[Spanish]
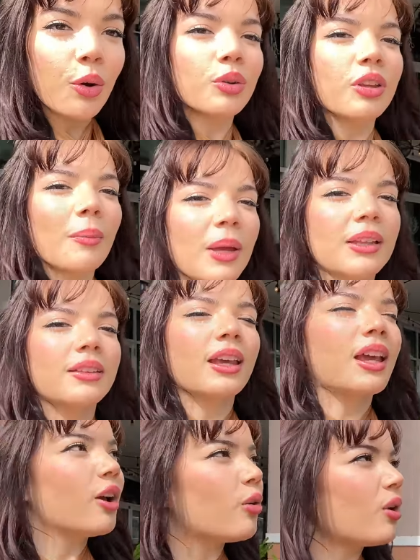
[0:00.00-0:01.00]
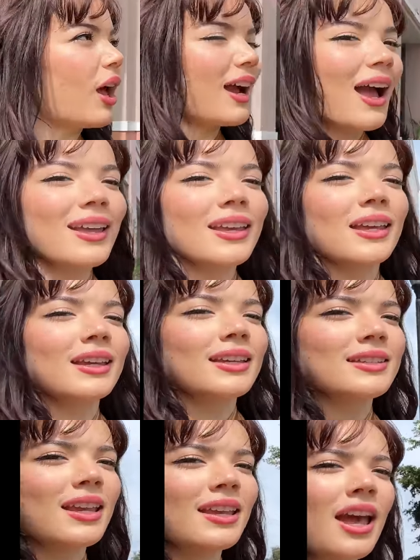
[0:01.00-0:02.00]
justamente en una calle
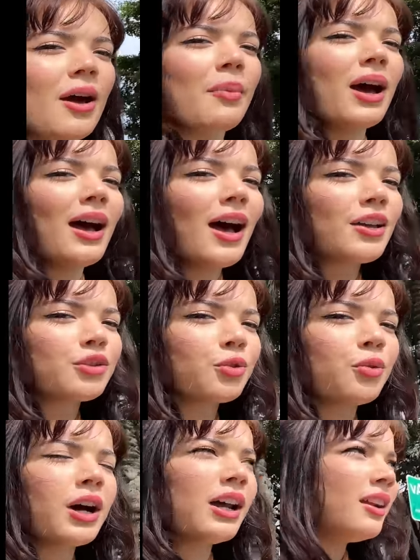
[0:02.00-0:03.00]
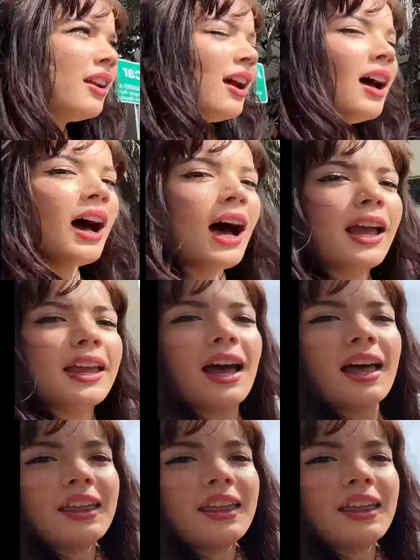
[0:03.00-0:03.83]
que se llama Azúcar Allá